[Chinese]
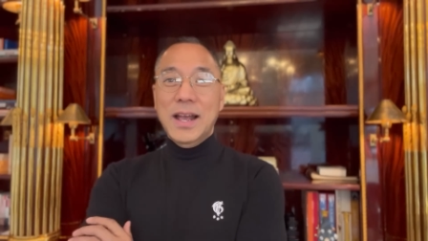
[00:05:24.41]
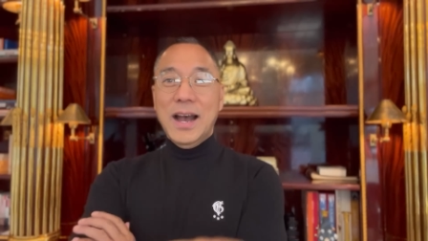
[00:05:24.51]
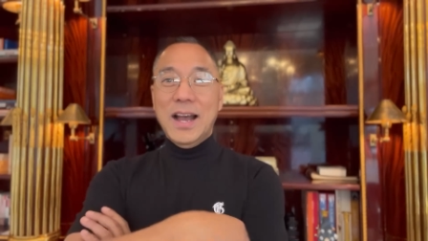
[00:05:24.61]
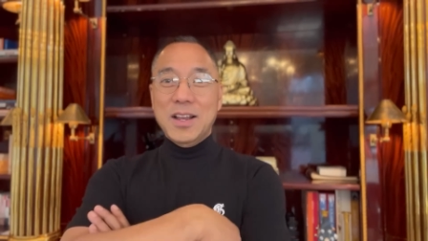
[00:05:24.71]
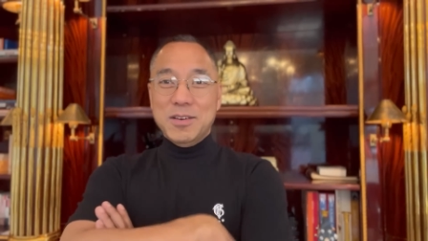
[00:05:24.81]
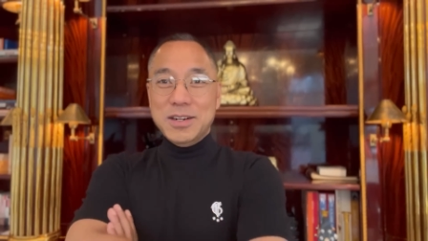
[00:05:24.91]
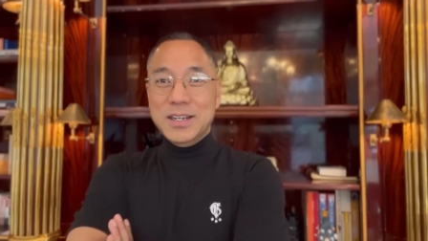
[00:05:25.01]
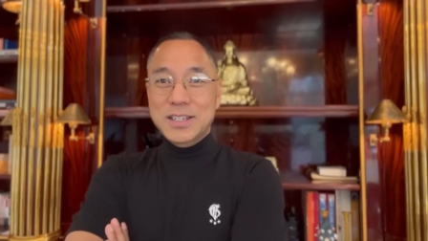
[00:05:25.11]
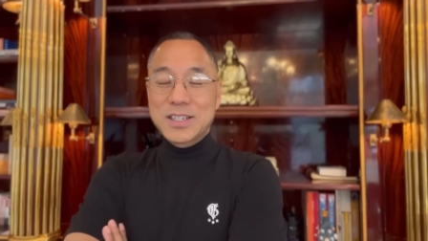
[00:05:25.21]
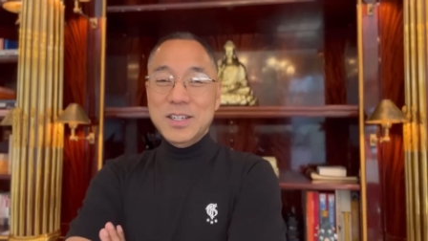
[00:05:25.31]
还有这个
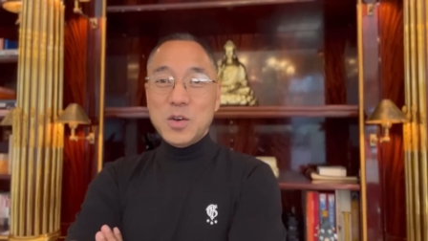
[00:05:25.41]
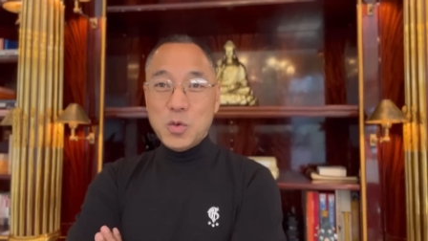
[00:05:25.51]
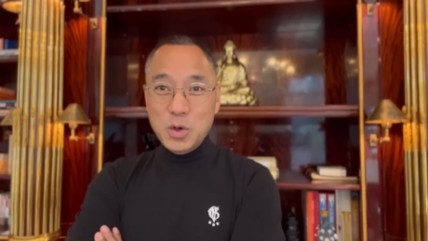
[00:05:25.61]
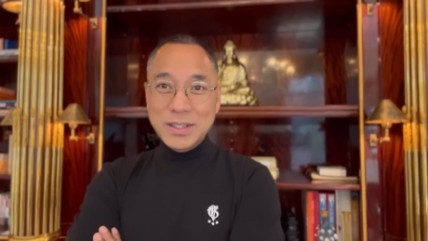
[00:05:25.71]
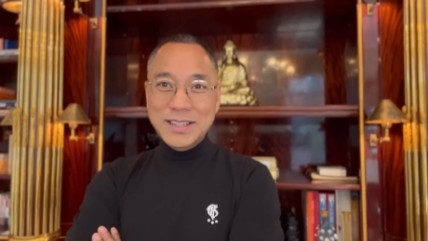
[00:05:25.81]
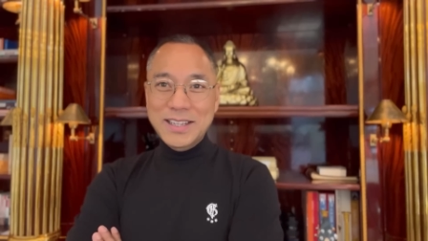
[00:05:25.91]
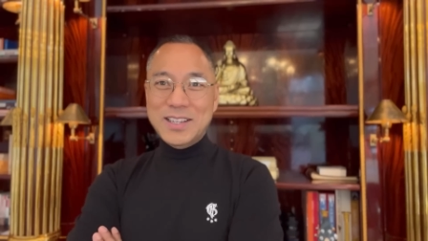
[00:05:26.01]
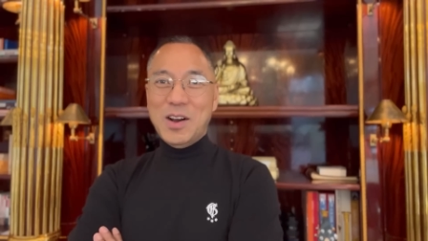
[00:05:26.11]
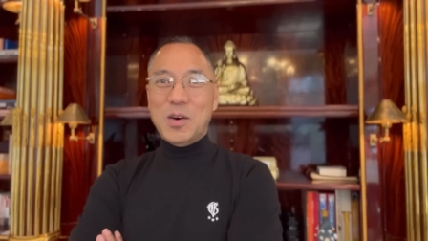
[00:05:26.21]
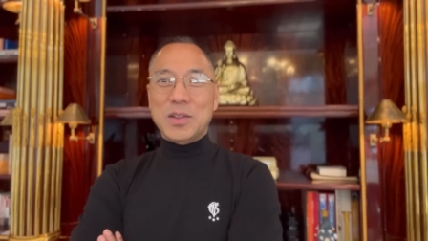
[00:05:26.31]
姓郭的那
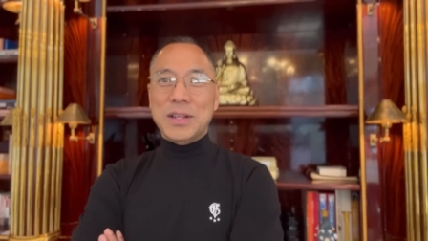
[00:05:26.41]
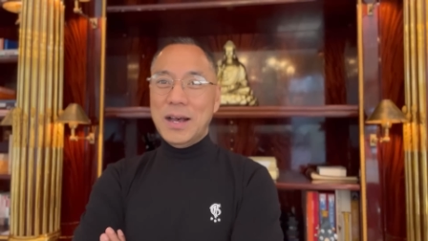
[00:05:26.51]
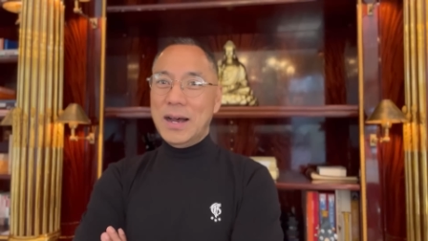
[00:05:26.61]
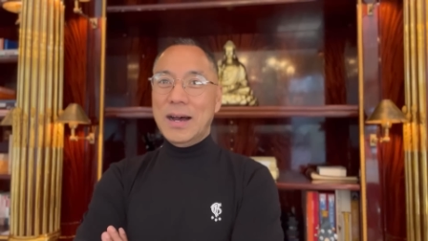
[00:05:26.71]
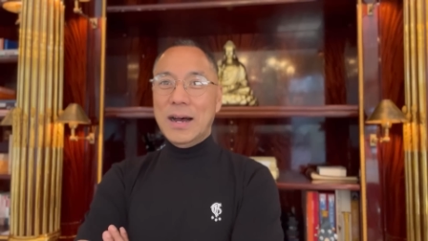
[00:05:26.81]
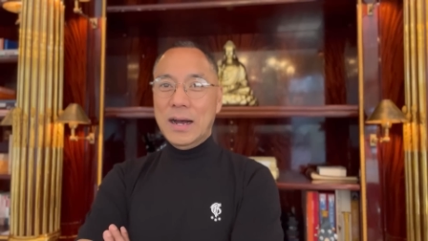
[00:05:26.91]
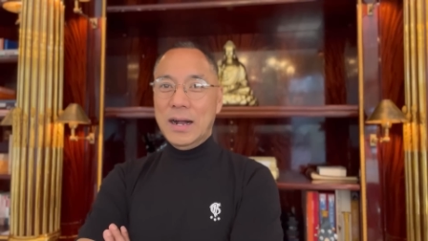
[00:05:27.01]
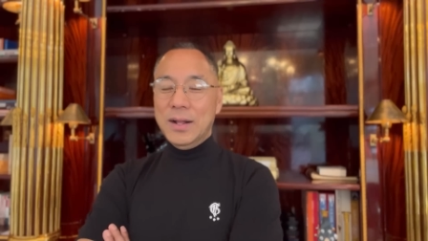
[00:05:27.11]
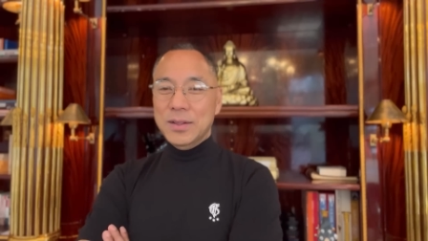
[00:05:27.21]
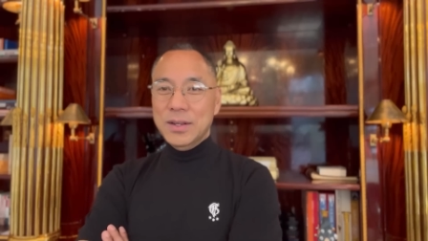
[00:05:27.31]
小子啊，